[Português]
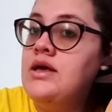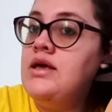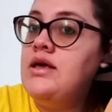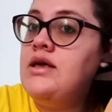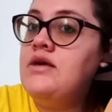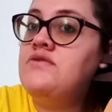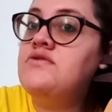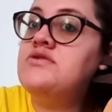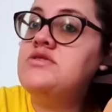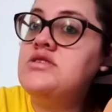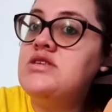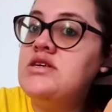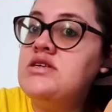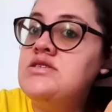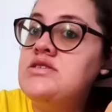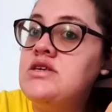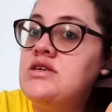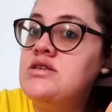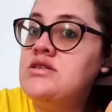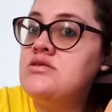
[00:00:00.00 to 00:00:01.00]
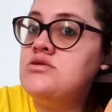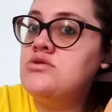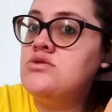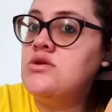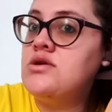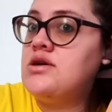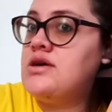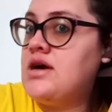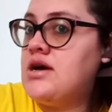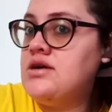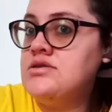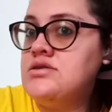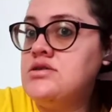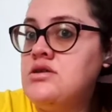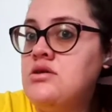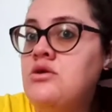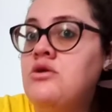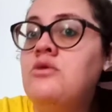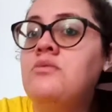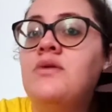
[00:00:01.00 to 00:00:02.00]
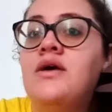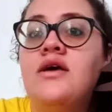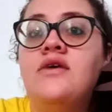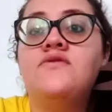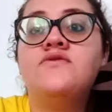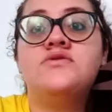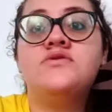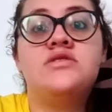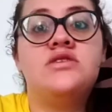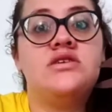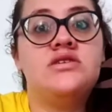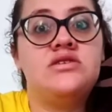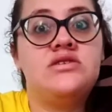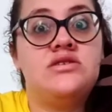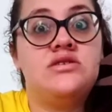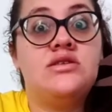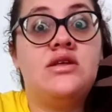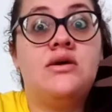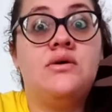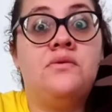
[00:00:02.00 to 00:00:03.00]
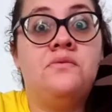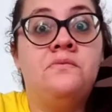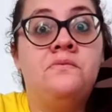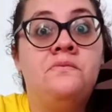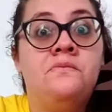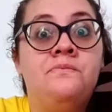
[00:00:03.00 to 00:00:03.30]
E vocês aí na sua casa, como é que vocês estão?